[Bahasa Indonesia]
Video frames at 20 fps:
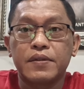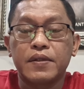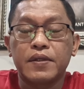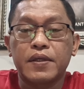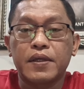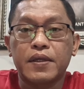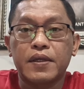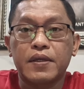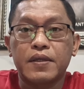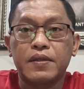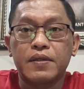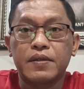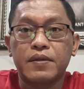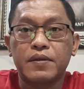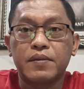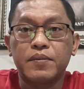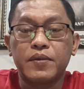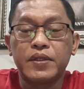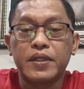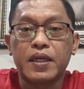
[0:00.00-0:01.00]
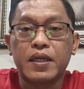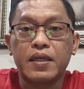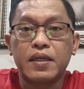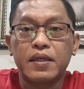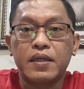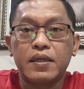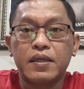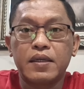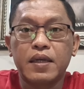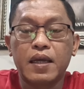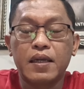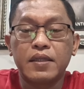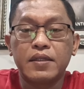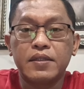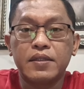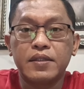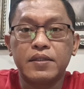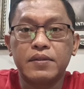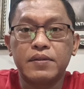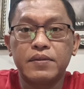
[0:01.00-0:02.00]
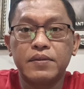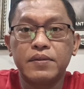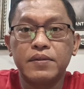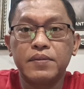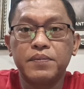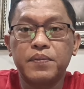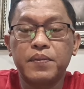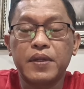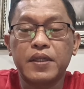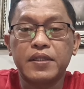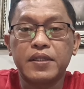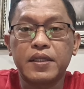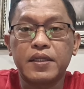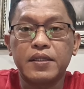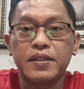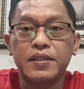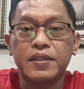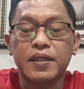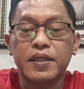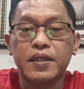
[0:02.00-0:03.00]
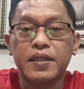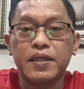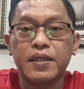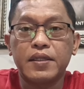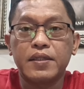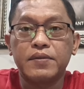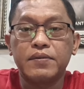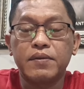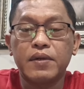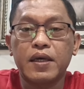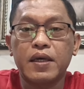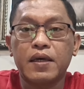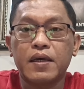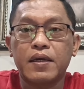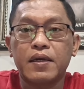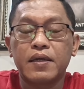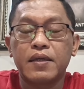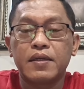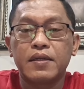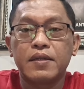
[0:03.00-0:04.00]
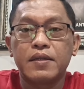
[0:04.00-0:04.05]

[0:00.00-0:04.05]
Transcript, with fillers: Ya, Kemudian dari situ pelatihan interior itulah